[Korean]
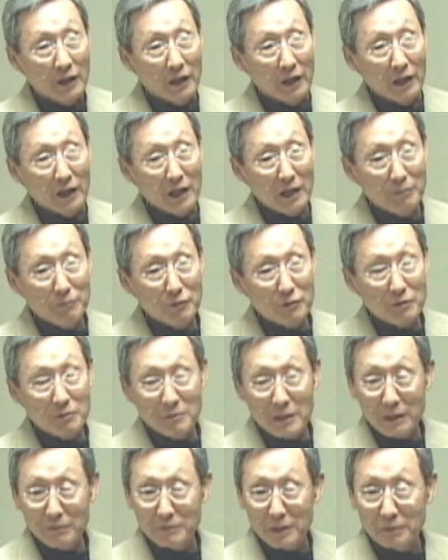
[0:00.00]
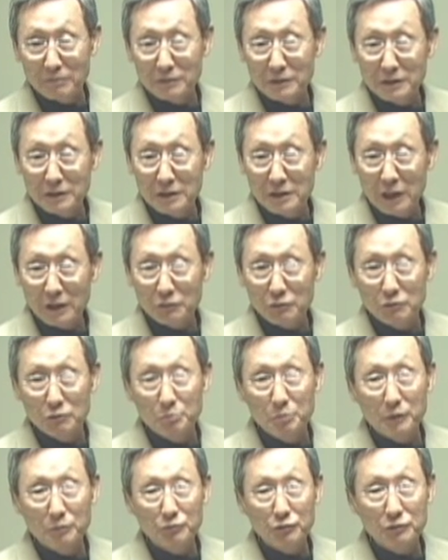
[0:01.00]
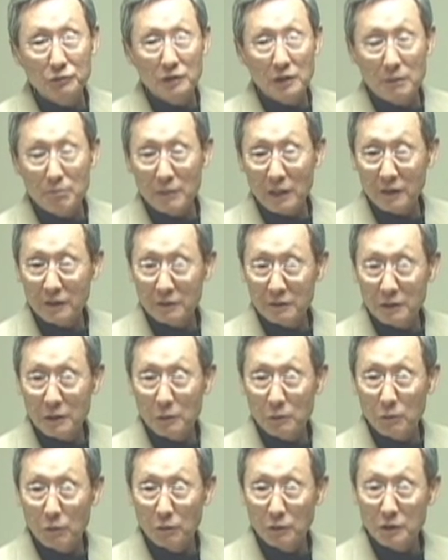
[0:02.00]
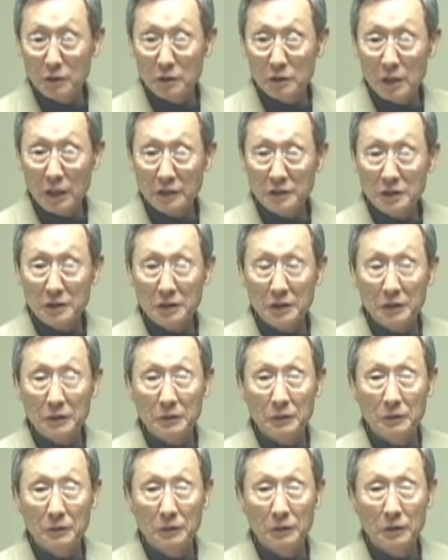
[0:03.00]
행함으로 말미암는 의다, 율법주의다 막 이렇게 공격을 하잖아요.